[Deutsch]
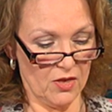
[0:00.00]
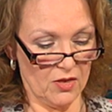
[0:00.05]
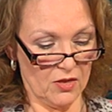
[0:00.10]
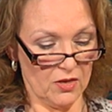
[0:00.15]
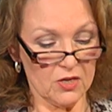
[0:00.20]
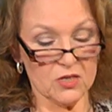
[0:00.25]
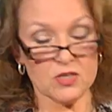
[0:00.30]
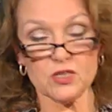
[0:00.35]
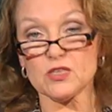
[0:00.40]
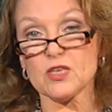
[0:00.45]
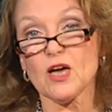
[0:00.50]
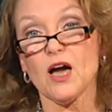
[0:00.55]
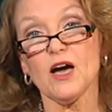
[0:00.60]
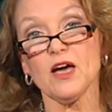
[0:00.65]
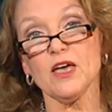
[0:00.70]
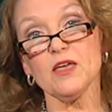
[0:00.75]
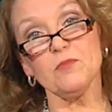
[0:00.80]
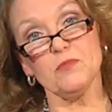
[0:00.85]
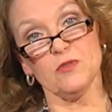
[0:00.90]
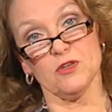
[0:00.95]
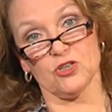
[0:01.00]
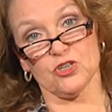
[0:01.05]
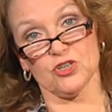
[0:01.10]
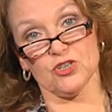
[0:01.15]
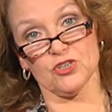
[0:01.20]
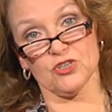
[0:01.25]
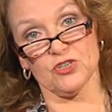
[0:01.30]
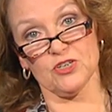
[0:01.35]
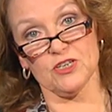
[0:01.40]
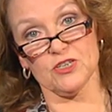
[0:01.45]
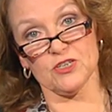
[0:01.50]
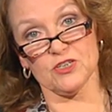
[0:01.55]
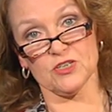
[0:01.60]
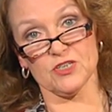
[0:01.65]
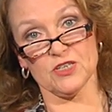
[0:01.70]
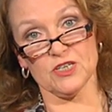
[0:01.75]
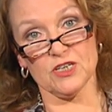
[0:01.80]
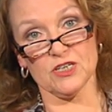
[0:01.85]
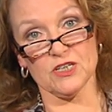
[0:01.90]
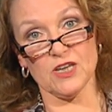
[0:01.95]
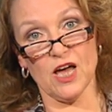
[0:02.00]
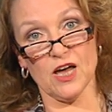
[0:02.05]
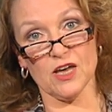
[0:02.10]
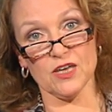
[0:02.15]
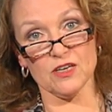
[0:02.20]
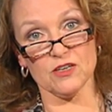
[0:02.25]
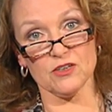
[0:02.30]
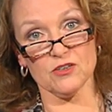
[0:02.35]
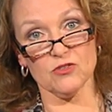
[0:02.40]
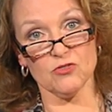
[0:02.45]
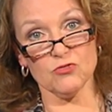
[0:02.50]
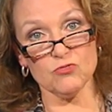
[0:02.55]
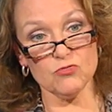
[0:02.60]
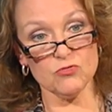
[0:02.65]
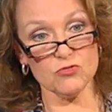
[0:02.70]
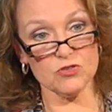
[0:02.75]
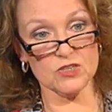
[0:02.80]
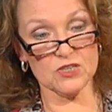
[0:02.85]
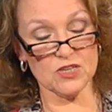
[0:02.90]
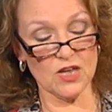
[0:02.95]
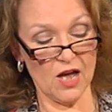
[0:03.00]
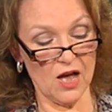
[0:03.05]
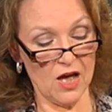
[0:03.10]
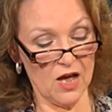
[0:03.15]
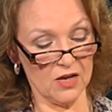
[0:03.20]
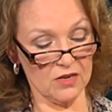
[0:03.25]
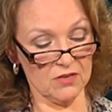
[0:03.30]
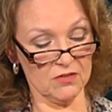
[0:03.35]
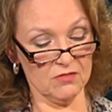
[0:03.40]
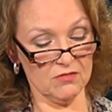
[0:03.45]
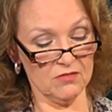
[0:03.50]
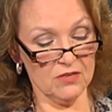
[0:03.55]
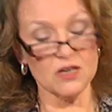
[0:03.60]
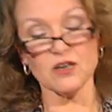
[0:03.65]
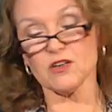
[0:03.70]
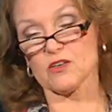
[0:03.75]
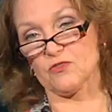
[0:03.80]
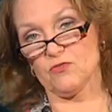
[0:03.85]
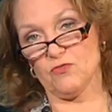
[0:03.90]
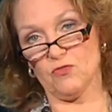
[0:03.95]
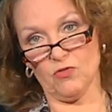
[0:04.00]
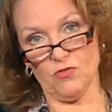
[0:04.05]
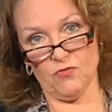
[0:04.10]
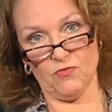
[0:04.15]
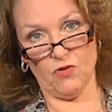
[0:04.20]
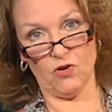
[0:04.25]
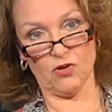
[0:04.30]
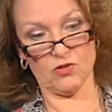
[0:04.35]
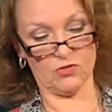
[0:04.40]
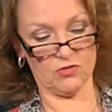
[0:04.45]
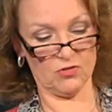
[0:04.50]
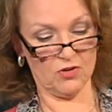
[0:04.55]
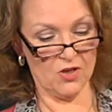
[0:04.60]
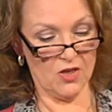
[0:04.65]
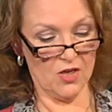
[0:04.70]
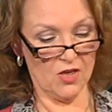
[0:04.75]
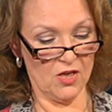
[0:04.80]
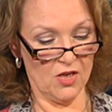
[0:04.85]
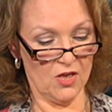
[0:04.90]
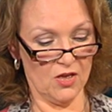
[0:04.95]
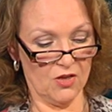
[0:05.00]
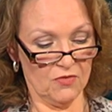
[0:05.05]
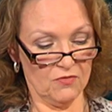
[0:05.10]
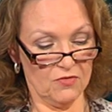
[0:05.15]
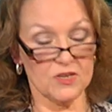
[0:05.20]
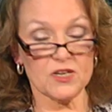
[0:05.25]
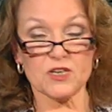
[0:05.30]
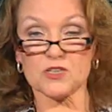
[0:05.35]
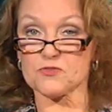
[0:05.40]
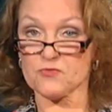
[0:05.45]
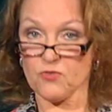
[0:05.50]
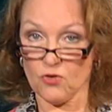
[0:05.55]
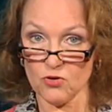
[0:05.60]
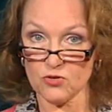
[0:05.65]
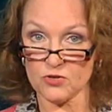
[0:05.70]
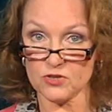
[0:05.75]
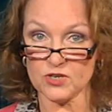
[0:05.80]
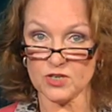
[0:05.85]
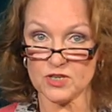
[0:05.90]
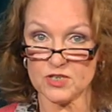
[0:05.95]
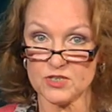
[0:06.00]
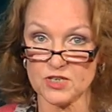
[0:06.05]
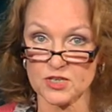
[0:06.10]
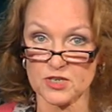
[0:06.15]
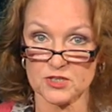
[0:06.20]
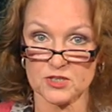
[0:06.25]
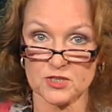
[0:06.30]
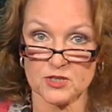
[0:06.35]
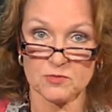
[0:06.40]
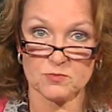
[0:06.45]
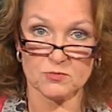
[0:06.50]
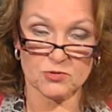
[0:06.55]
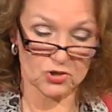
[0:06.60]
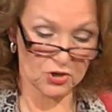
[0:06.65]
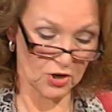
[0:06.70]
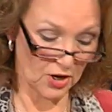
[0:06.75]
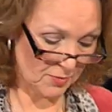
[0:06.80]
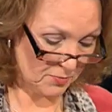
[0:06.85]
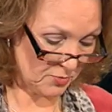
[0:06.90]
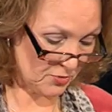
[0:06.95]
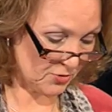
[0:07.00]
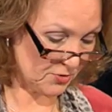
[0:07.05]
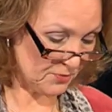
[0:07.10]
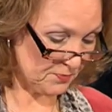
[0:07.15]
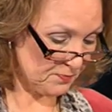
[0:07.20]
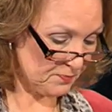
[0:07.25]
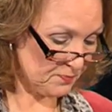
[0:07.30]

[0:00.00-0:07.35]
Richtig heimisch ist sie nach ihren Jugendjahren nirgendwo geworden, wie das folgende Gedicht beschreibt.